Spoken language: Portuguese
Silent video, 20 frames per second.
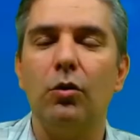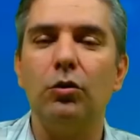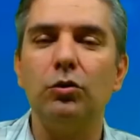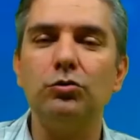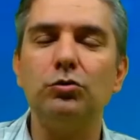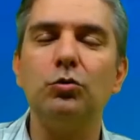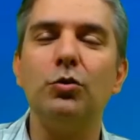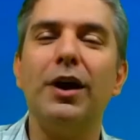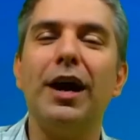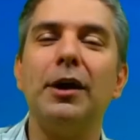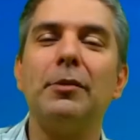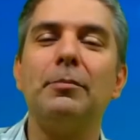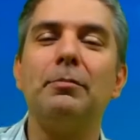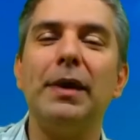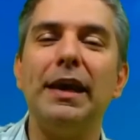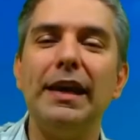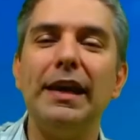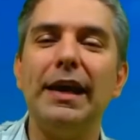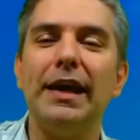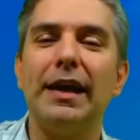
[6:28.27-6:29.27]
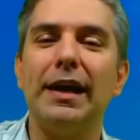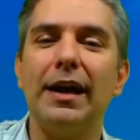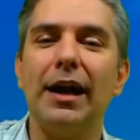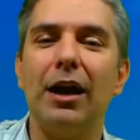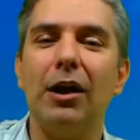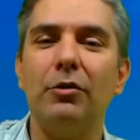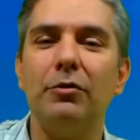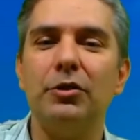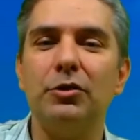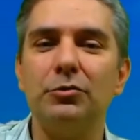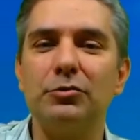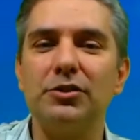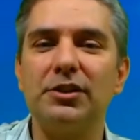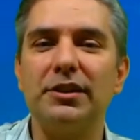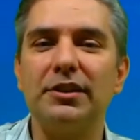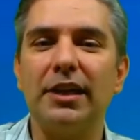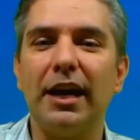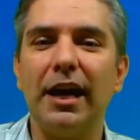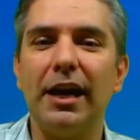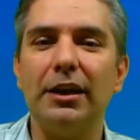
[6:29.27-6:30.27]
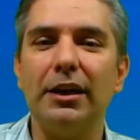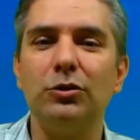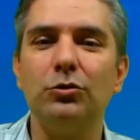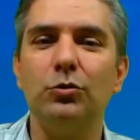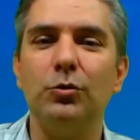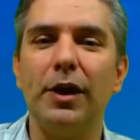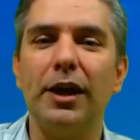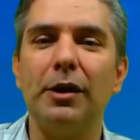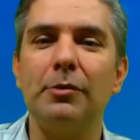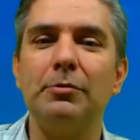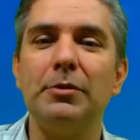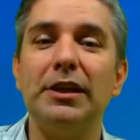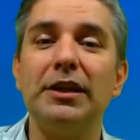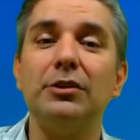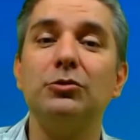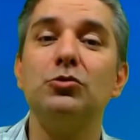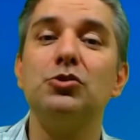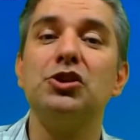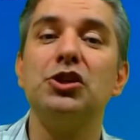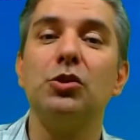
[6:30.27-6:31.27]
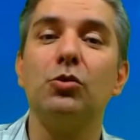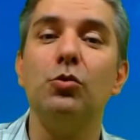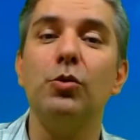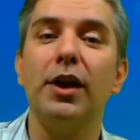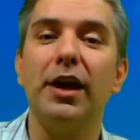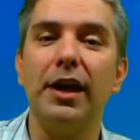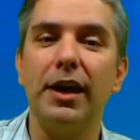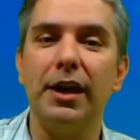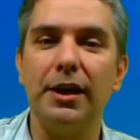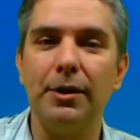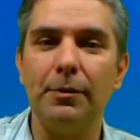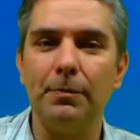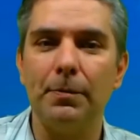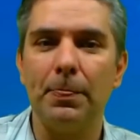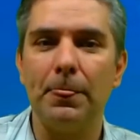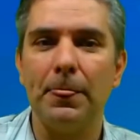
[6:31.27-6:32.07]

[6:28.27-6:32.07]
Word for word: Outro lugar bem legal e inusitado é a mina do Chico Rei.